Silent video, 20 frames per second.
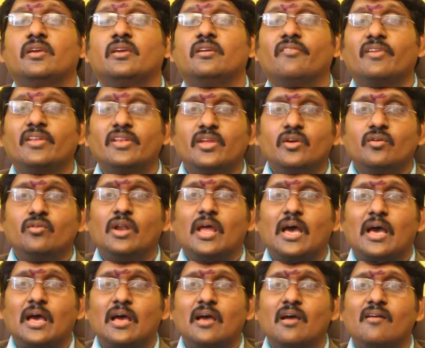ఇవన్నీ కూడా
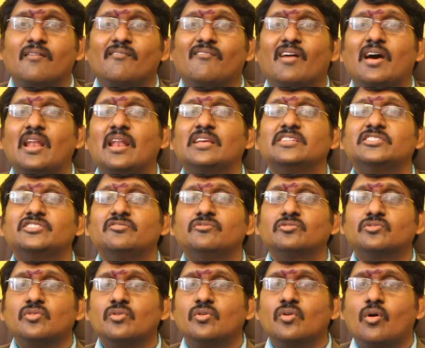వాళ్ళ
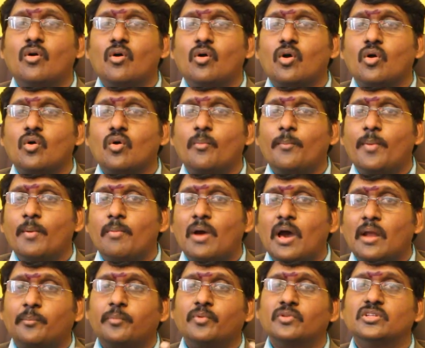జీవితంలో ఒక గొప్ప
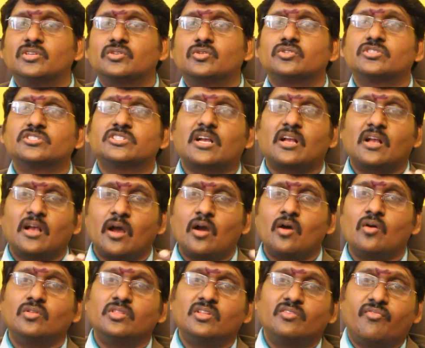మార్పును తీసుకొచ్చి
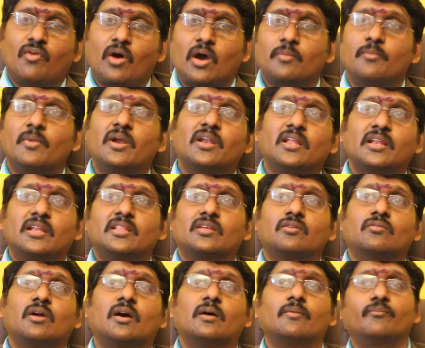చక్కగా ఉంది ఫార్మాట్ అనేది
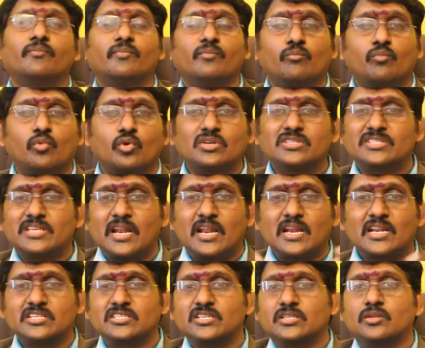కూడా మృగశిర
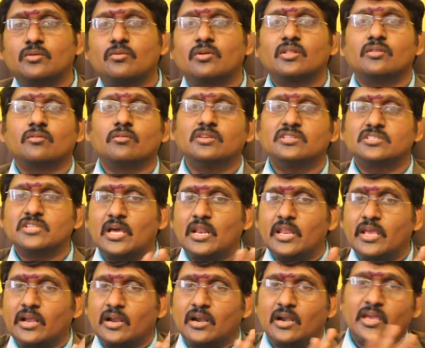నక్షత్రం అనేది కూడా చాలా
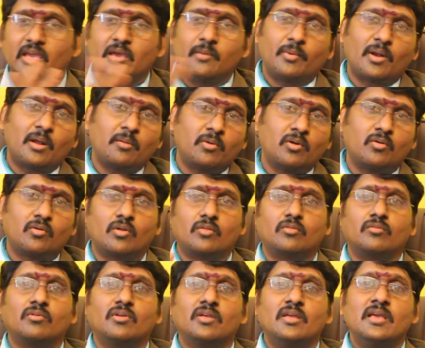ఎక్కడ ఏ ప్రాబ్లం ఉండదు
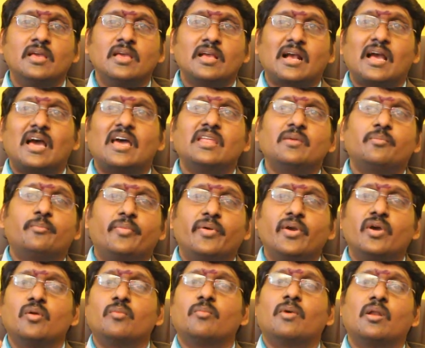కానీ
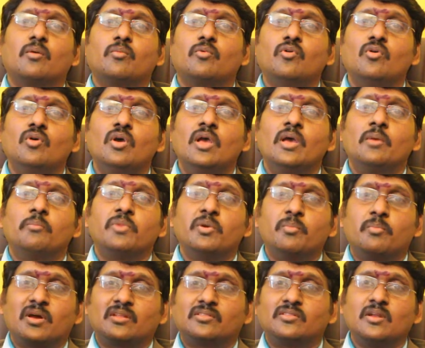పేరు బలము మీ
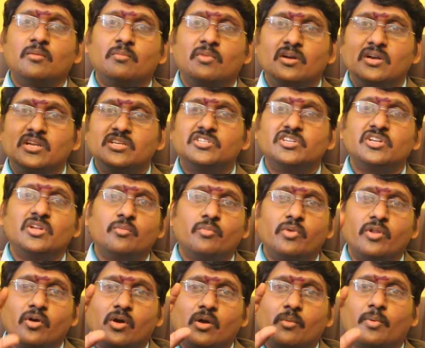బర్త్ నెంబర్ డెస్టి
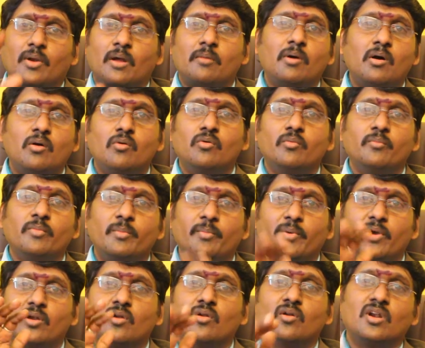నెంబర్ యొక్క ప్రభావం మీ
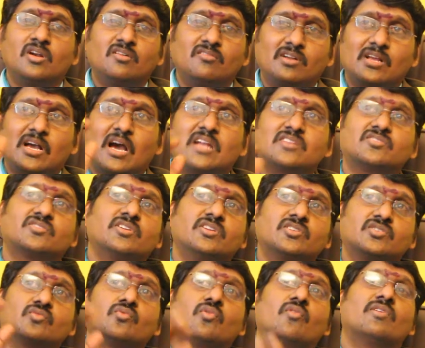పేరులో ఉన్నటువంటి
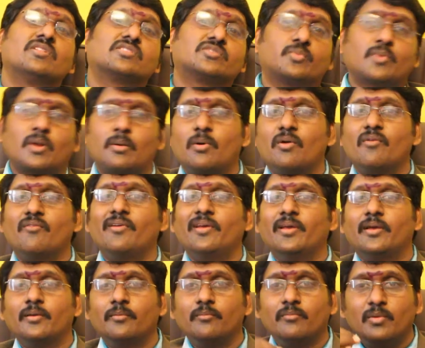కాన్సనెంట్స్ ఓవెల్స్ ప్రభావమే
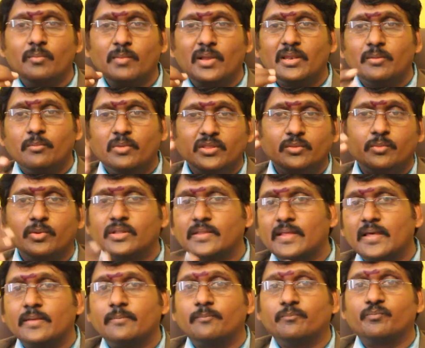మిమ్మల్ని ఇబ్బంది పెడతాయి